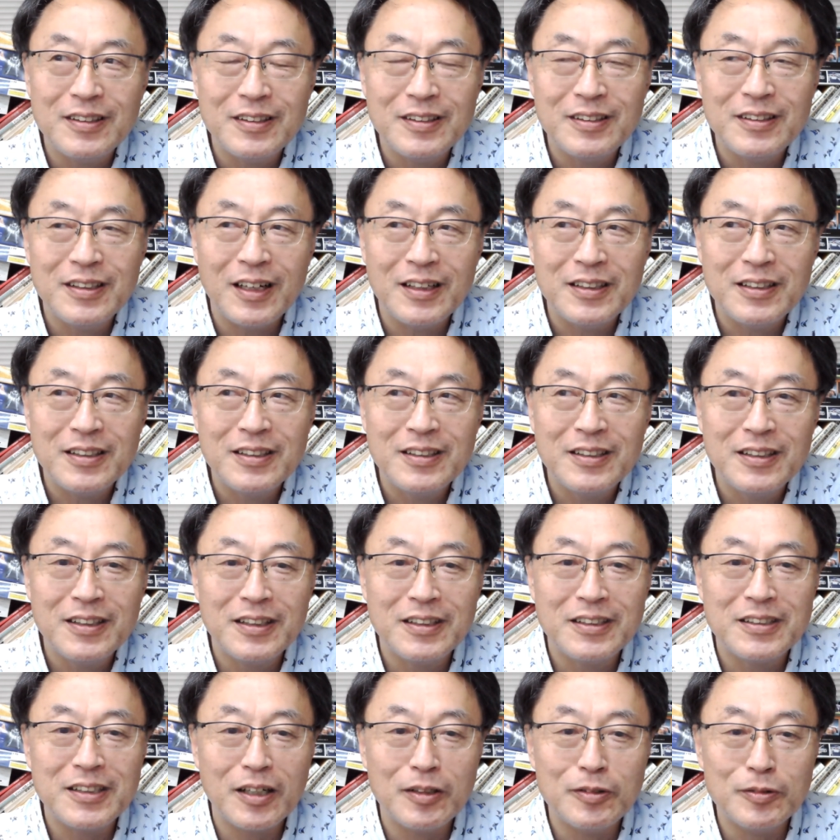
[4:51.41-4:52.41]
やりすぎ
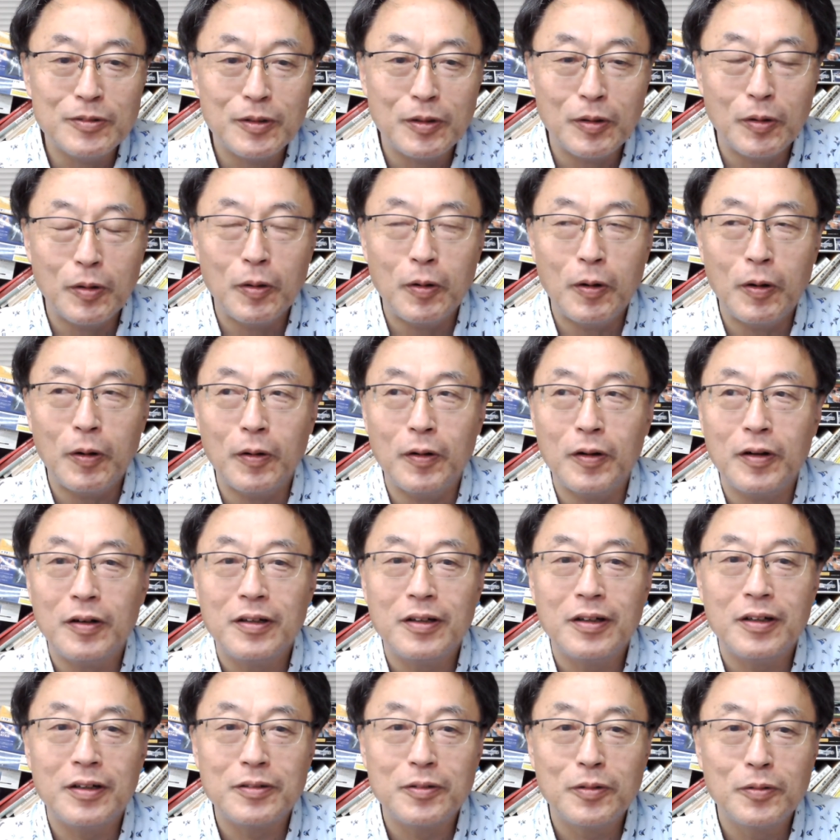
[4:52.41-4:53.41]
ちゃうと、
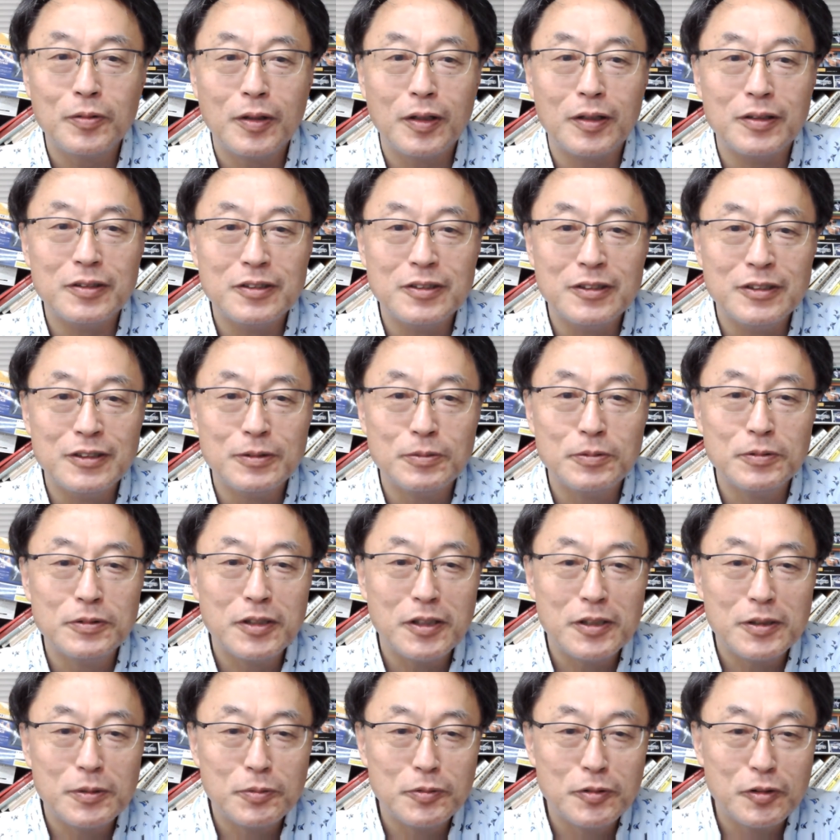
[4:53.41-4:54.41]
後で自分で
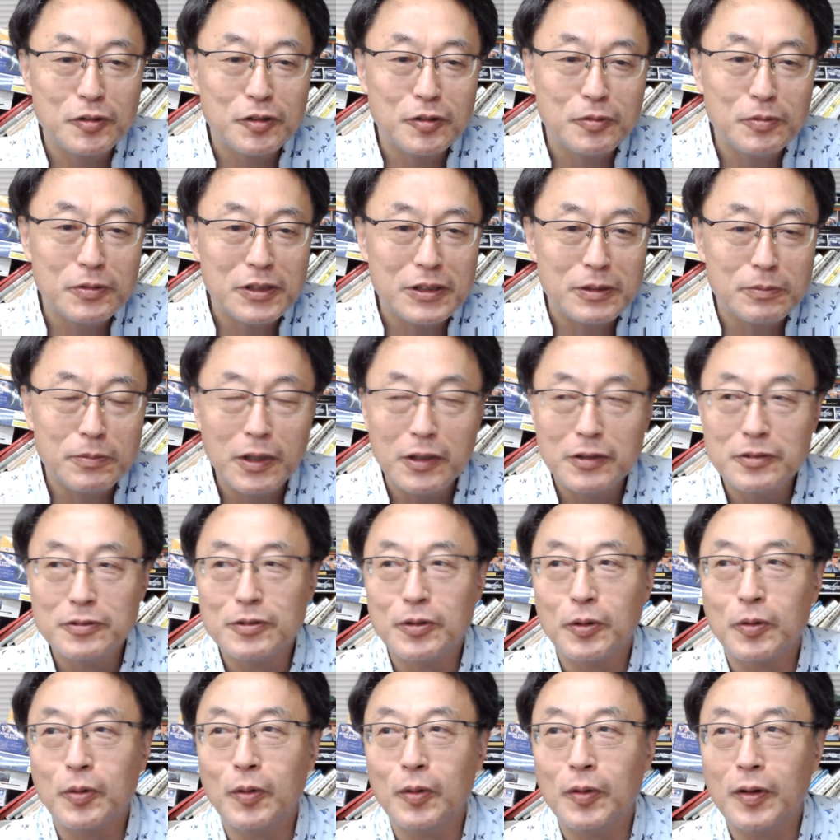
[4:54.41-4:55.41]
自分の首絞めると
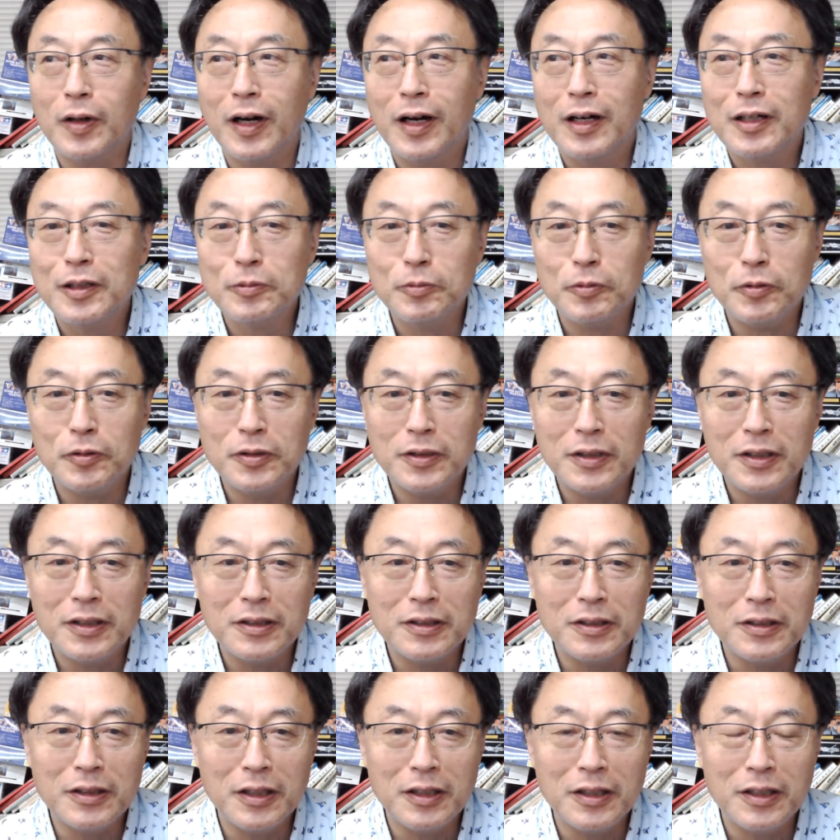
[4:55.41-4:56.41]
ころがあるもんです
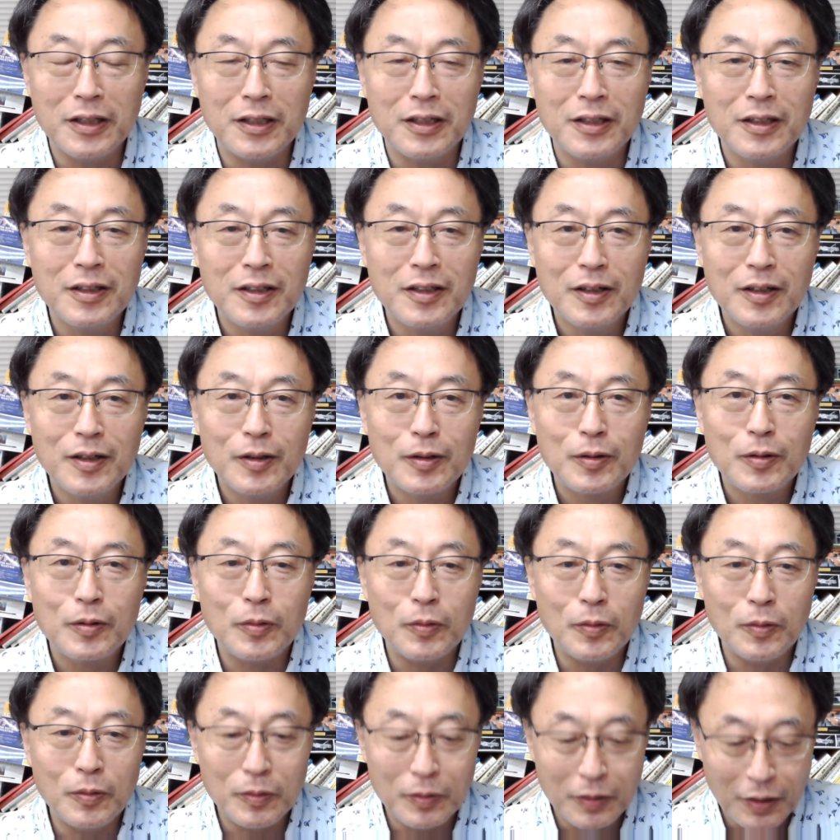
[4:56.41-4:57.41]
んでね、
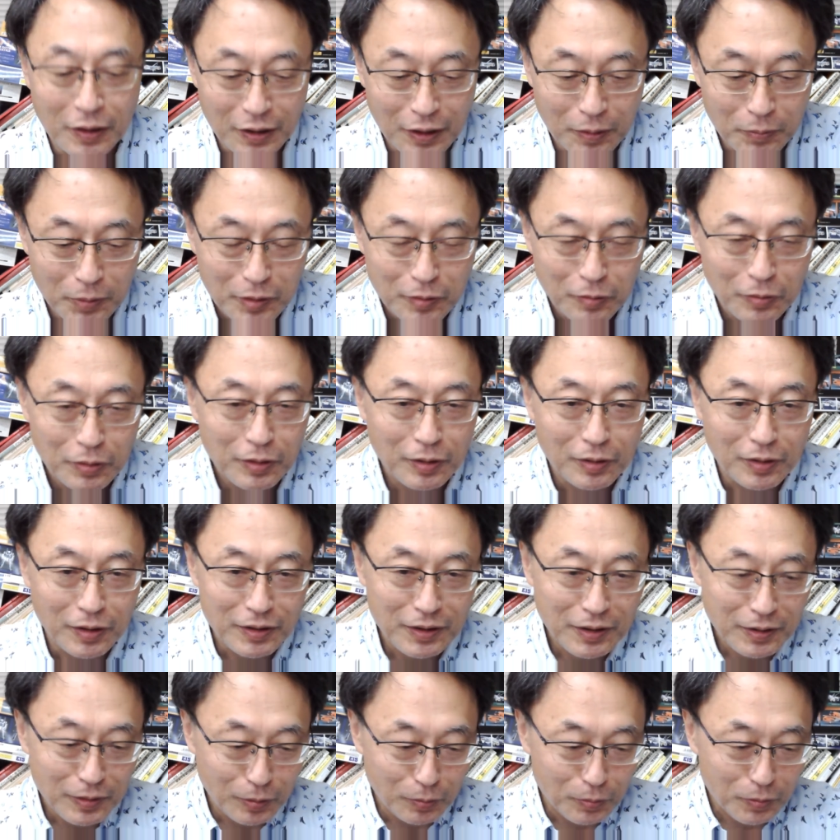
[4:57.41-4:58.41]
こういうのはやめといた方がい
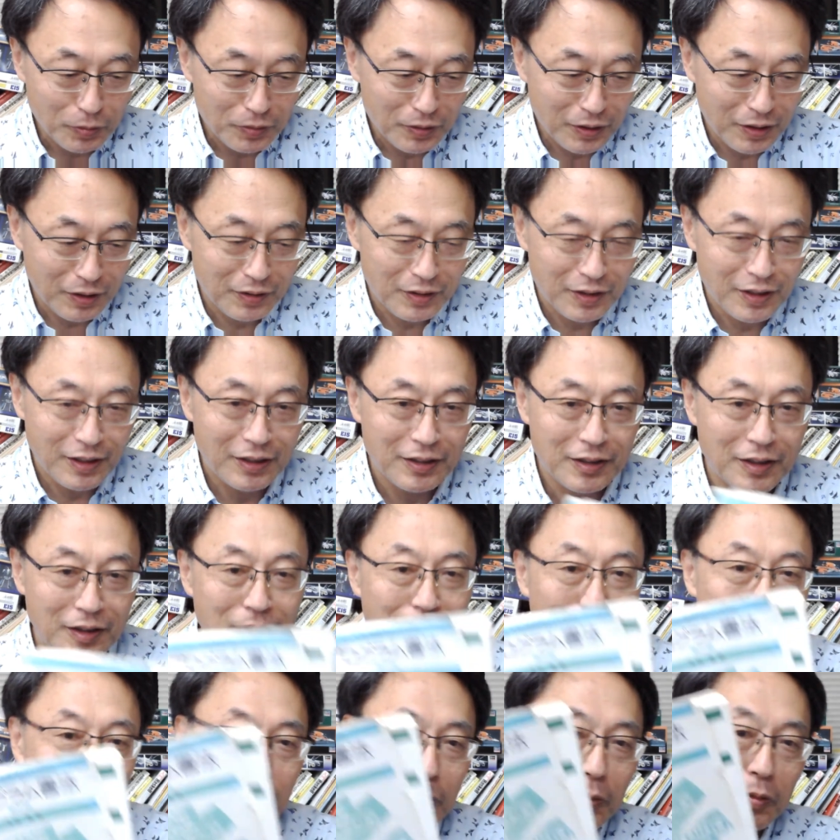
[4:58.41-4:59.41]
いと思うんだよな、なん
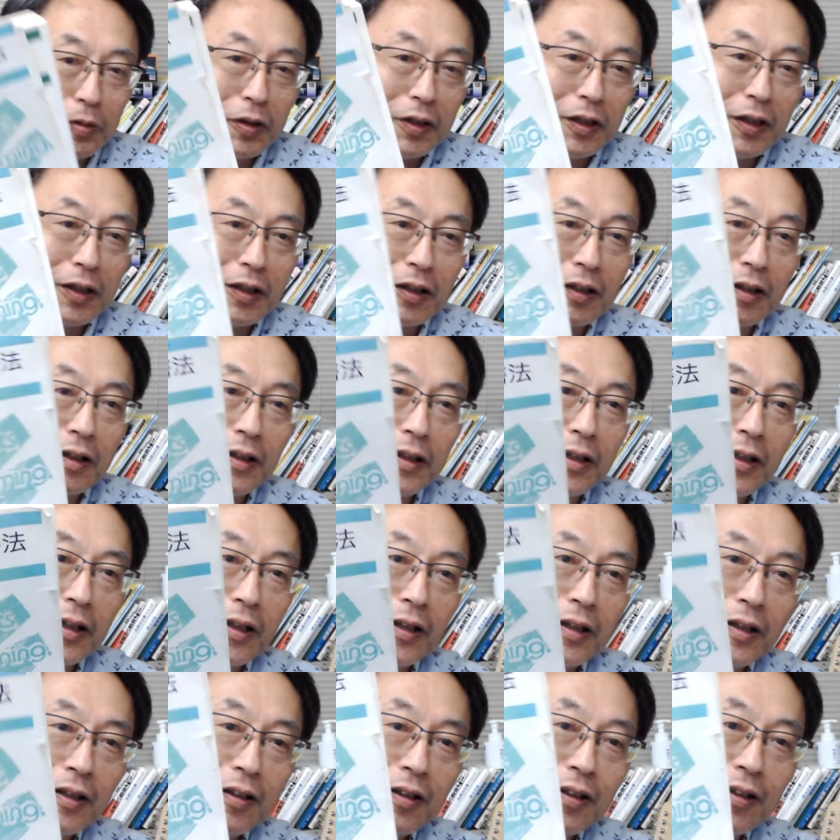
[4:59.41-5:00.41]
て思いながら
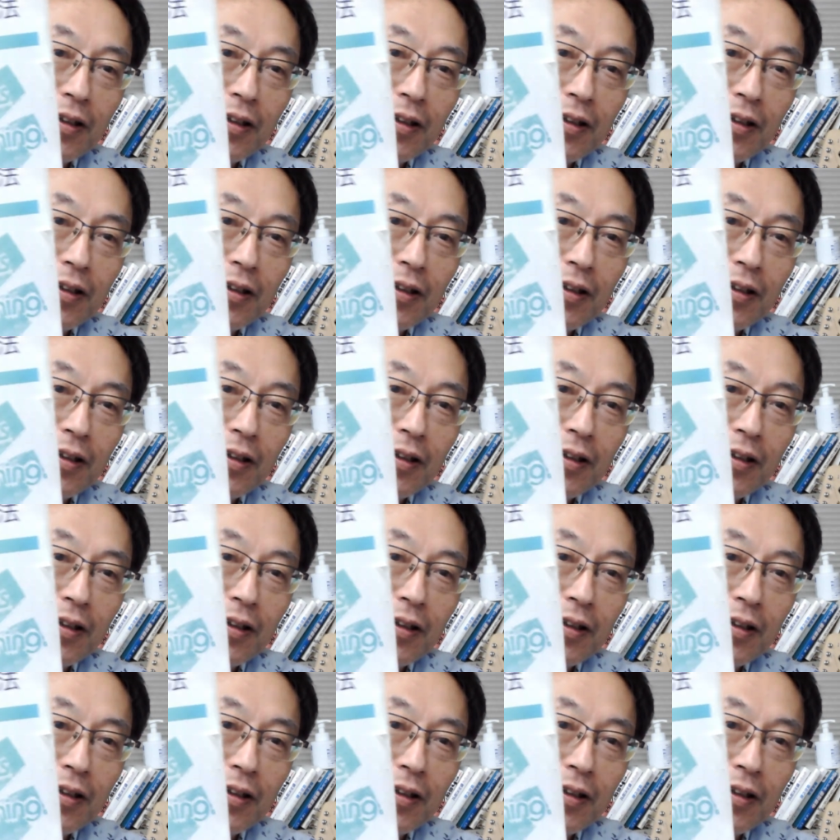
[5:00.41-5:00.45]
ね。